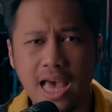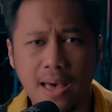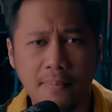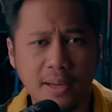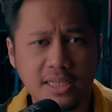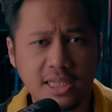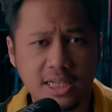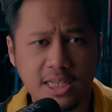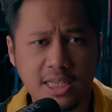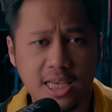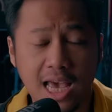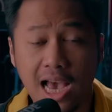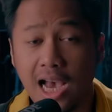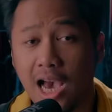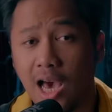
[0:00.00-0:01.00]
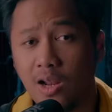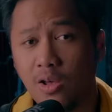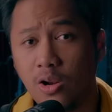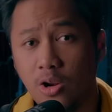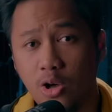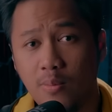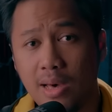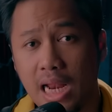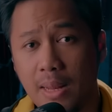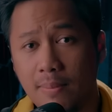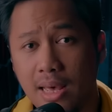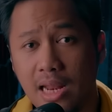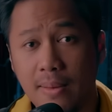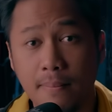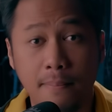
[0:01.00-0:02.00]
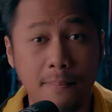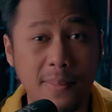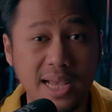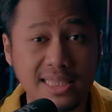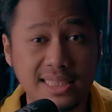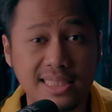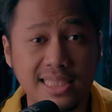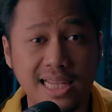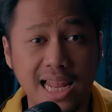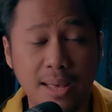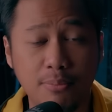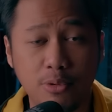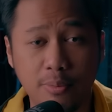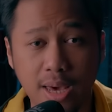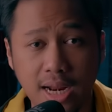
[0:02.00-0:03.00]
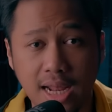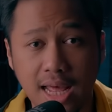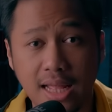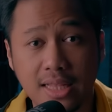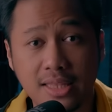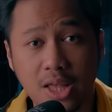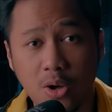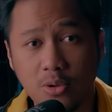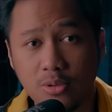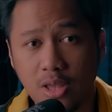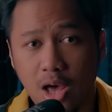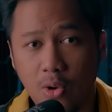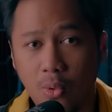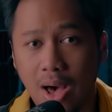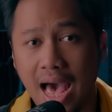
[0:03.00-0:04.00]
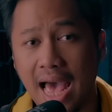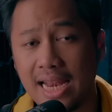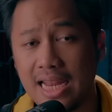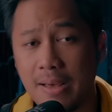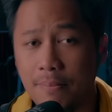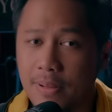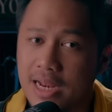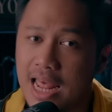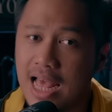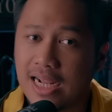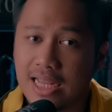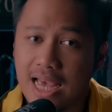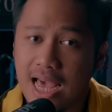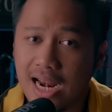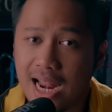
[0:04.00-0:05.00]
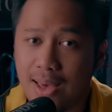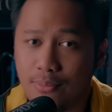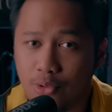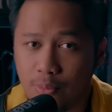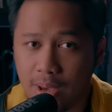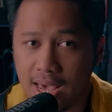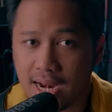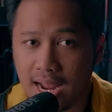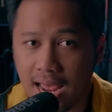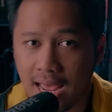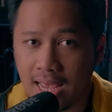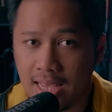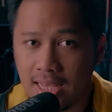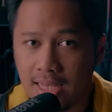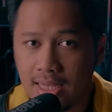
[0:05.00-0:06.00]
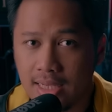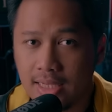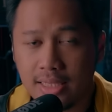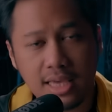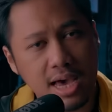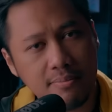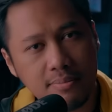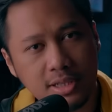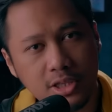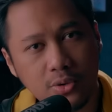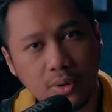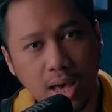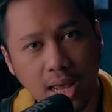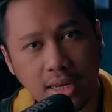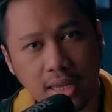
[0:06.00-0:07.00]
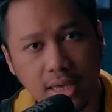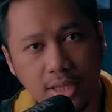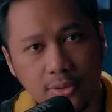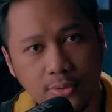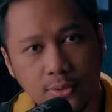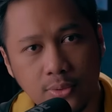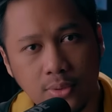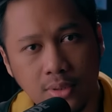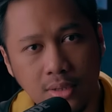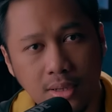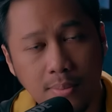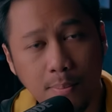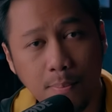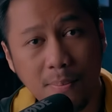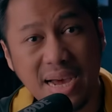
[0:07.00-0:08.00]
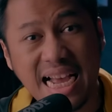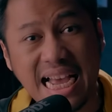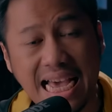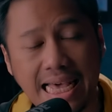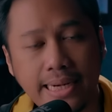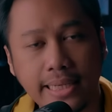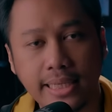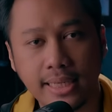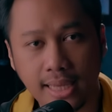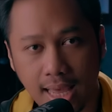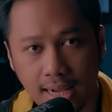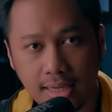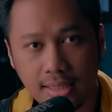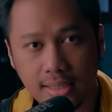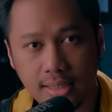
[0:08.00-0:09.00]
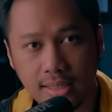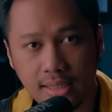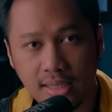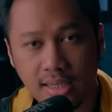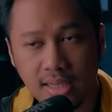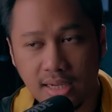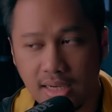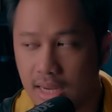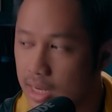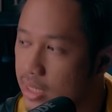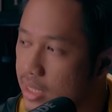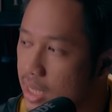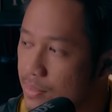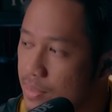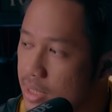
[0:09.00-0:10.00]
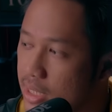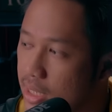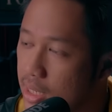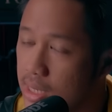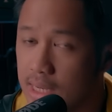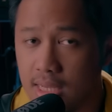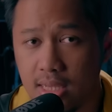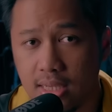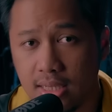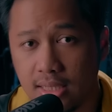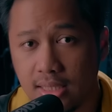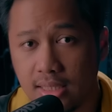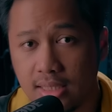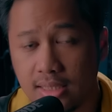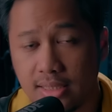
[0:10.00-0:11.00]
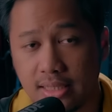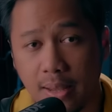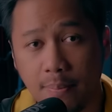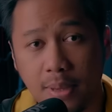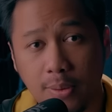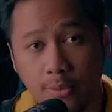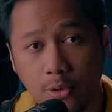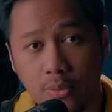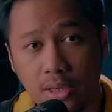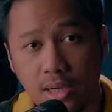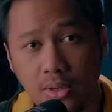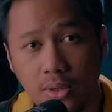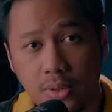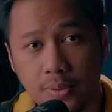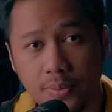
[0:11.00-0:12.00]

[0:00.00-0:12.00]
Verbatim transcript: apa jadinya kalau lo malam-malam pas di lampu merah tahu-tahu ada pedagang lampu merah yang bentukannya itu mengerikan dan dia berdiri di samping mobil lo.